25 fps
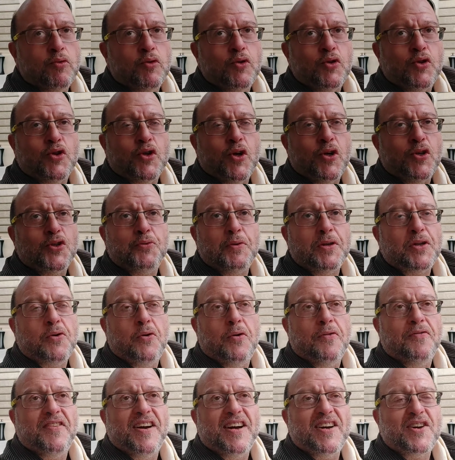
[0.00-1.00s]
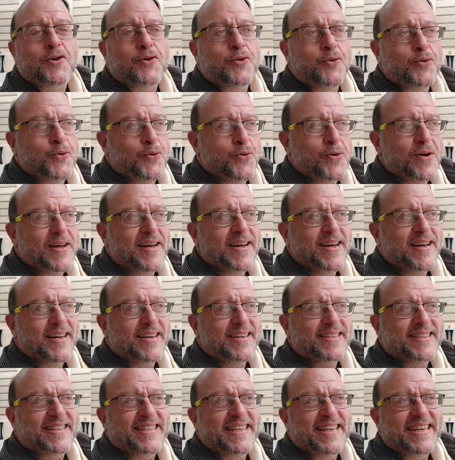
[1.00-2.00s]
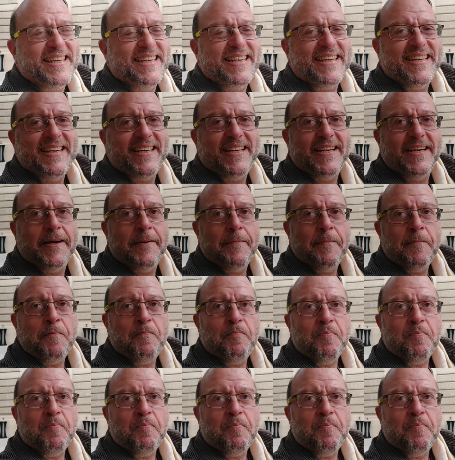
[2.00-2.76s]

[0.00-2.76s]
j'en suis convaincu, des